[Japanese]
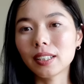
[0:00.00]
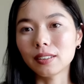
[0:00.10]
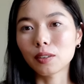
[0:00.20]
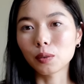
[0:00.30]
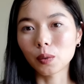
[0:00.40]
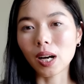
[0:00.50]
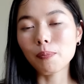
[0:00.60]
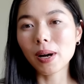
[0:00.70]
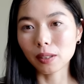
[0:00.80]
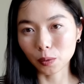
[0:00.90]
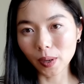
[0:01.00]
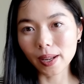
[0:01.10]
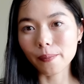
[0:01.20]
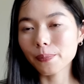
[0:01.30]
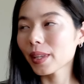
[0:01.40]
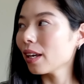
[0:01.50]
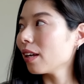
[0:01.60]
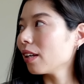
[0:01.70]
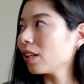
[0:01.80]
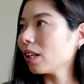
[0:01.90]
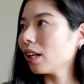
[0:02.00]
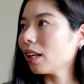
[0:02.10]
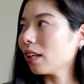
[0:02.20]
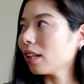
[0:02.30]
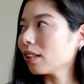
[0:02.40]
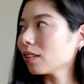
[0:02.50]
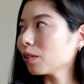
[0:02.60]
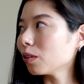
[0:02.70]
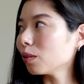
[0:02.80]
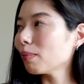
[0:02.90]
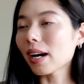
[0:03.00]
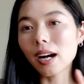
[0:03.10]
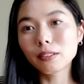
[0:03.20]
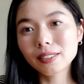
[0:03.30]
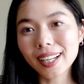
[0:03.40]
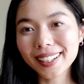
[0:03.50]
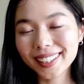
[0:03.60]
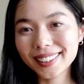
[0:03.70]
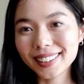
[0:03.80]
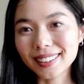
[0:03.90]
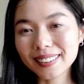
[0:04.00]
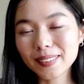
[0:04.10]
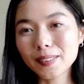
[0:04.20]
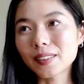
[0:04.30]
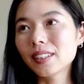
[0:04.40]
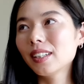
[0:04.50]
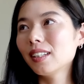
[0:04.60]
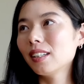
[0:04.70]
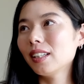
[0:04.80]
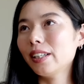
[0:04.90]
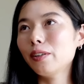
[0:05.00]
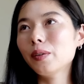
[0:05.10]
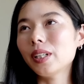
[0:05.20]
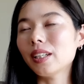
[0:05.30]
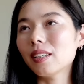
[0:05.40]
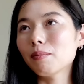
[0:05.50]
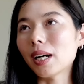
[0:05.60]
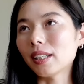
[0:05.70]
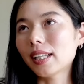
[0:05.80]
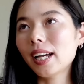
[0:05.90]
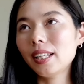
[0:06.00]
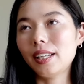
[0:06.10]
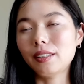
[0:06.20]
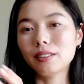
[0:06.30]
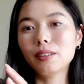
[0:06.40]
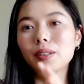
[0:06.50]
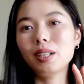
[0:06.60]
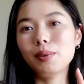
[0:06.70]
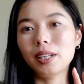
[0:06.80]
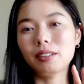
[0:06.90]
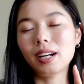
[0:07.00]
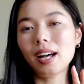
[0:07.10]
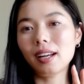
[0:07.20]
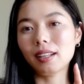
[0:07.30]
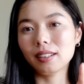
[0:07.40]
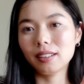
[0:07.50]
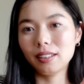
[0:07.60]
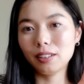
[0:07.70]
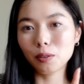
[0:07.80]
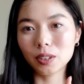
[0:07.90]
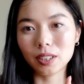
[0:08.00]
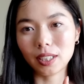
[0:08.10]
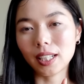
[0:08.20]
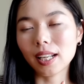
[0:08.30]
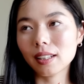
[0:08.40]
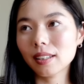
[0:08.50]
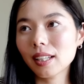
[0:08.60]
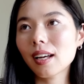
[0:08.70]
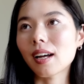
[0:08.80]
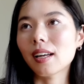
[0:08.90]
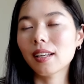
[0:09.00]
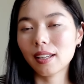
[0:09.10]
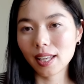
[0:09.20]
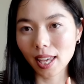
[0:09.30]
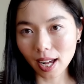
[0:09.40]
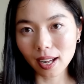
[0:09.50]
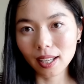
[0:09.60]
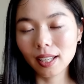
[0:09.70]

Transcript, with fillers: るこのアパートは、カウンターキッチンと広い、ダイニングとリビングが一つになった部屋、